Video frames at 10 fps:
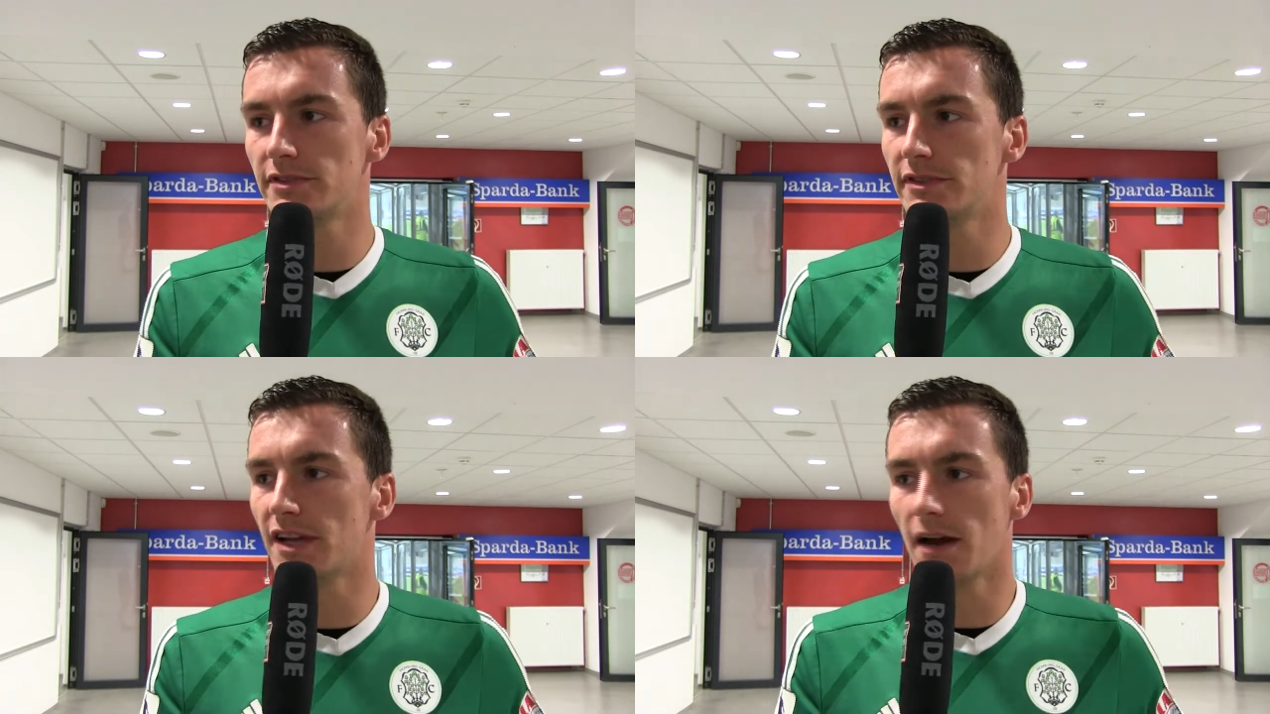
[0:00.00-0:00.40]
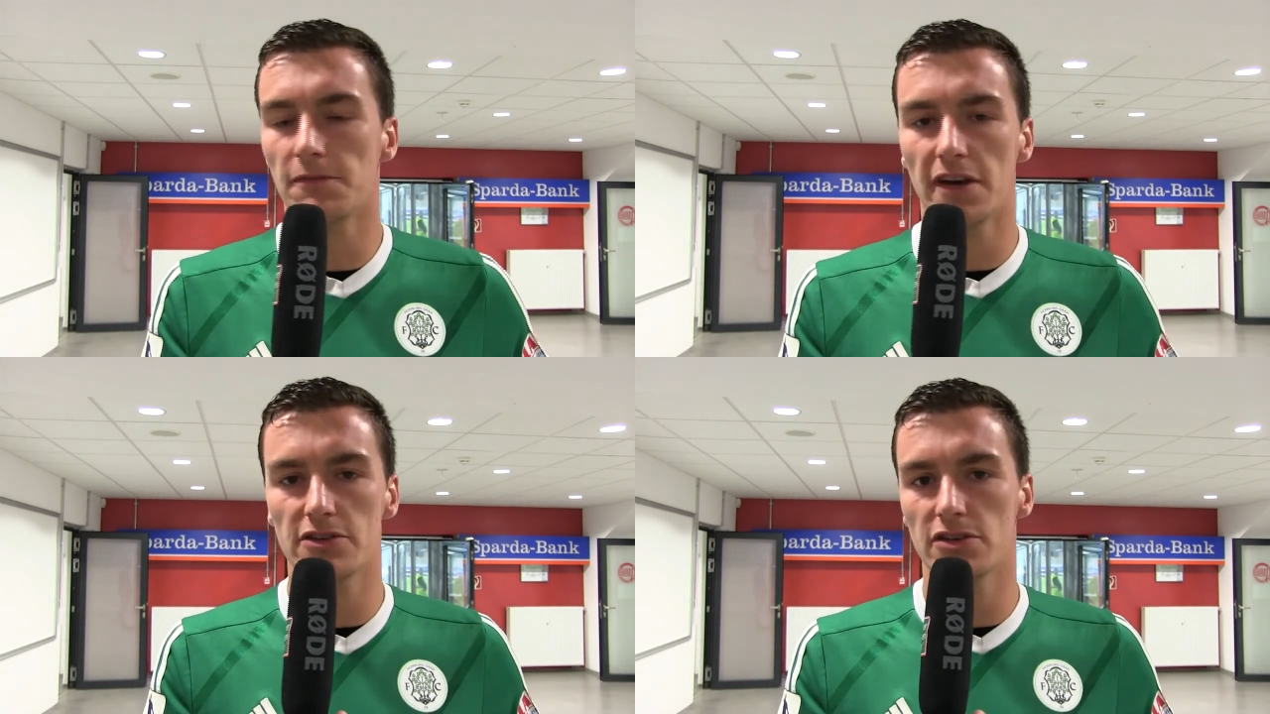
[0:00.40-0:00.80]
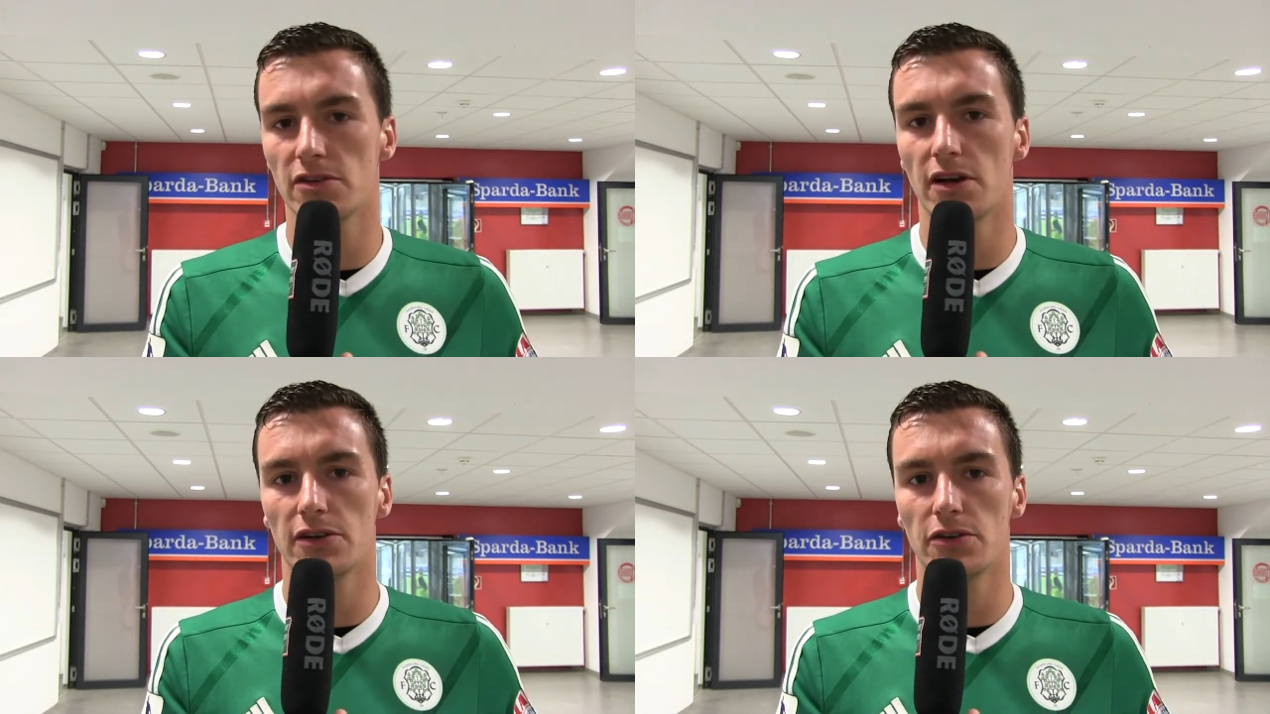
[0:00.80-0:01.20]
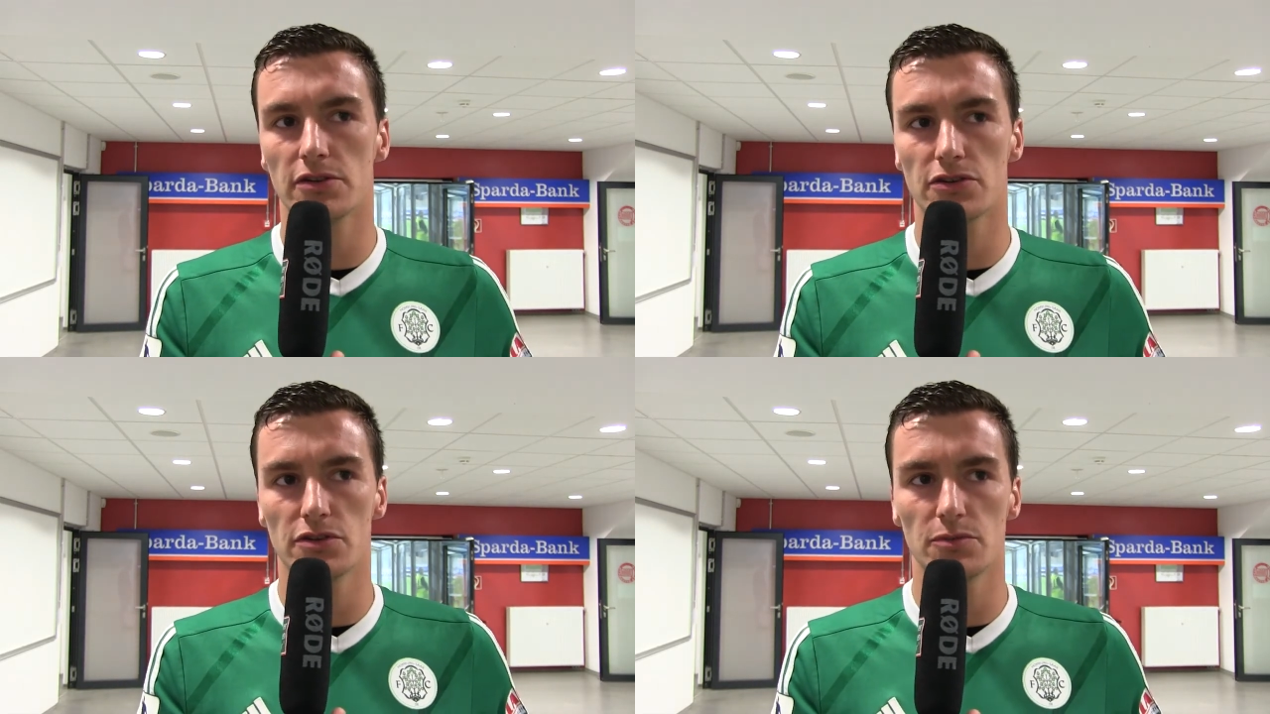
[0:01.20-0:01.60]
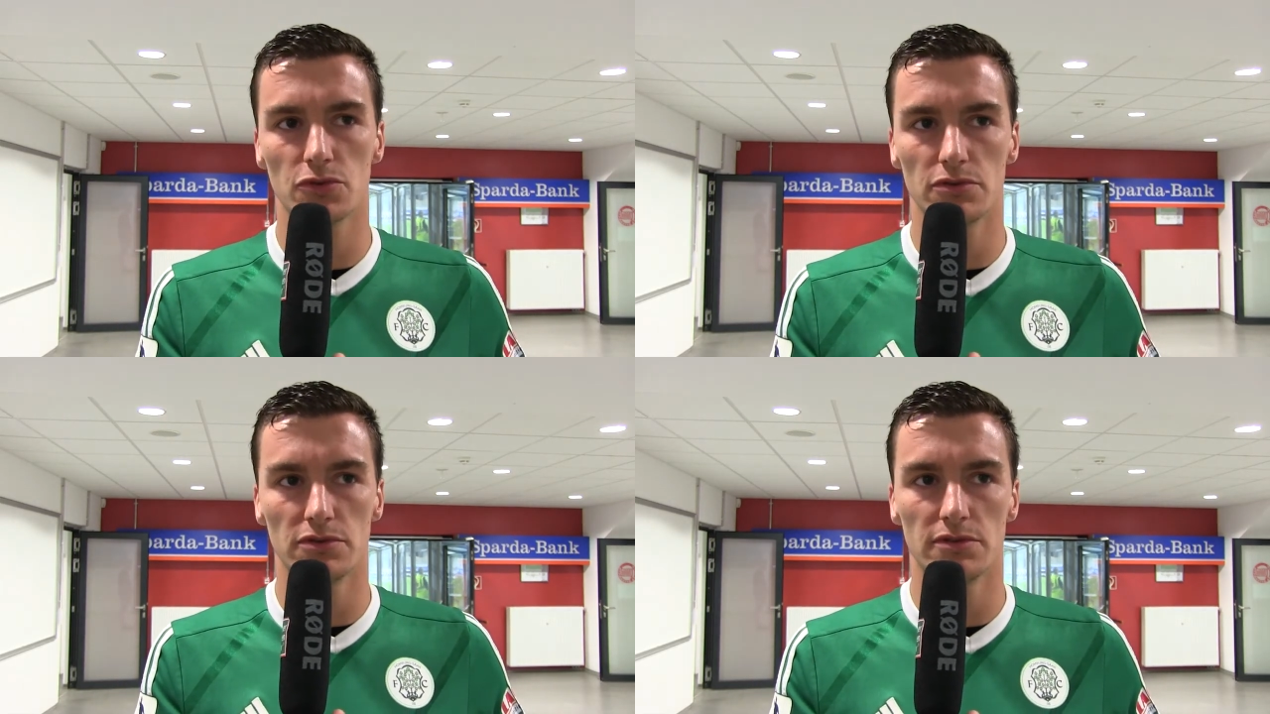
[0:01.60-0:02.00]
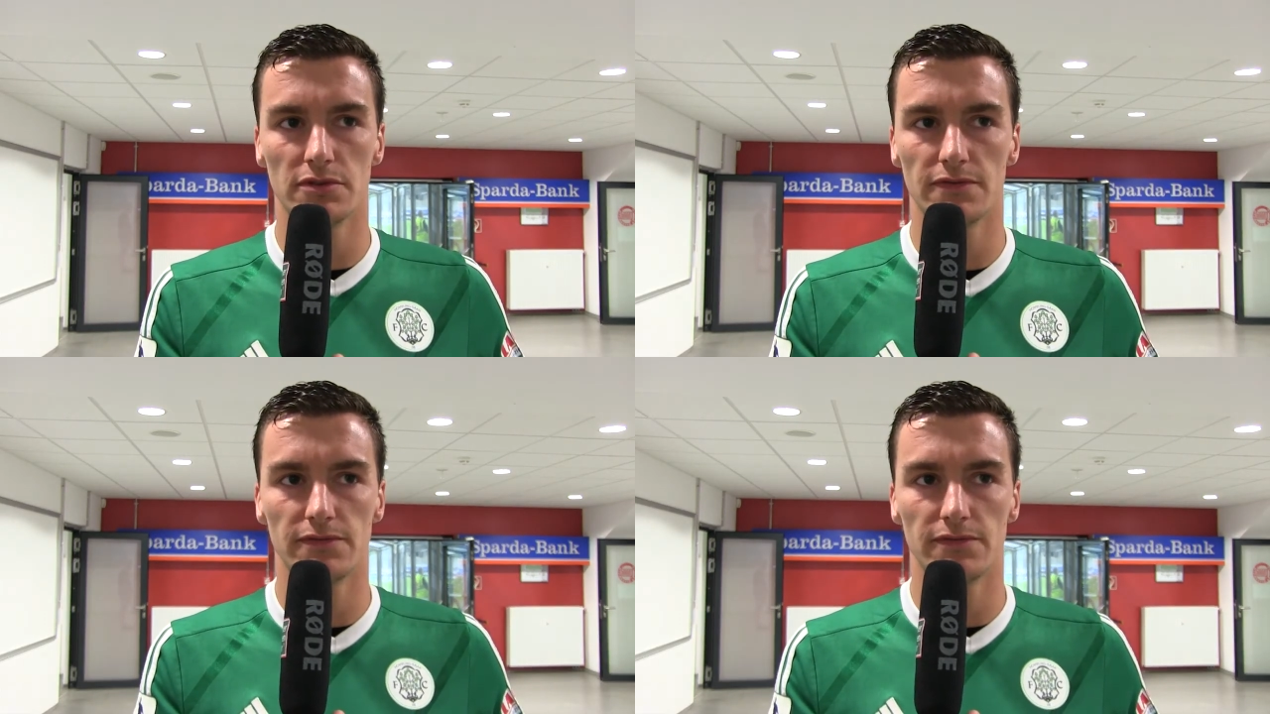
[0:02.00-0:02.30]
die Kampfeinstellung hat heute gestimmt und